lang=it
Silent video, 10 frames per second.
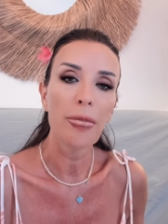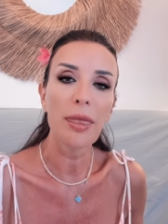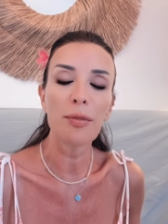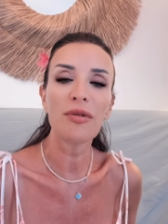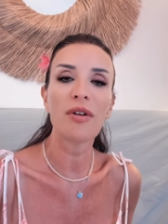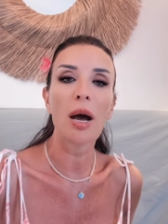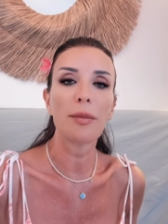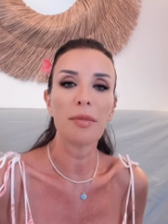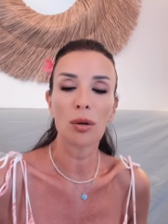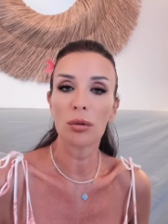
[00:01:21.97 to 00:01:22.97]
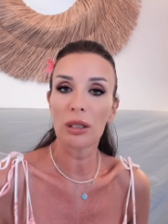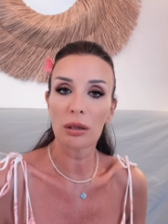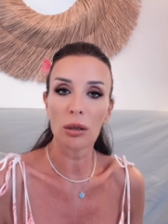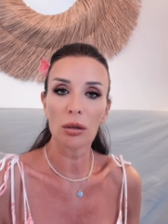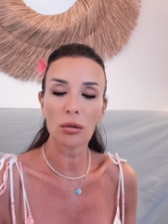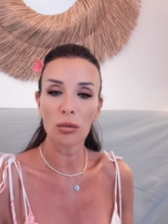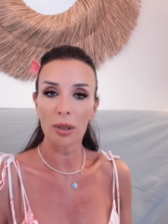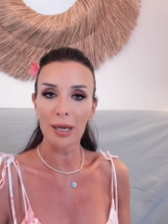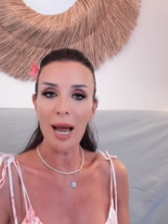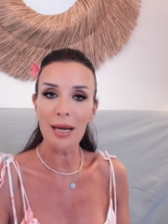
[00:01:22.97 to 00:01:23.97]
Tempo fa mi contattò un
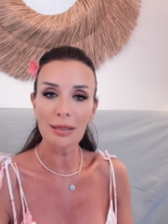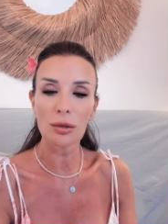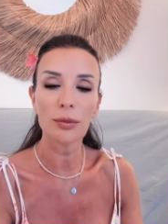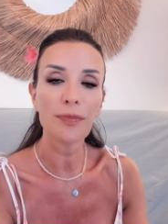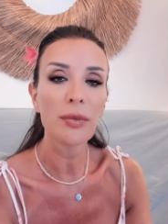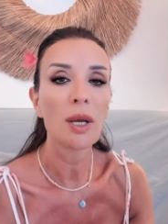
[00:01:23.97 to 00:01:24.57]
ragazzo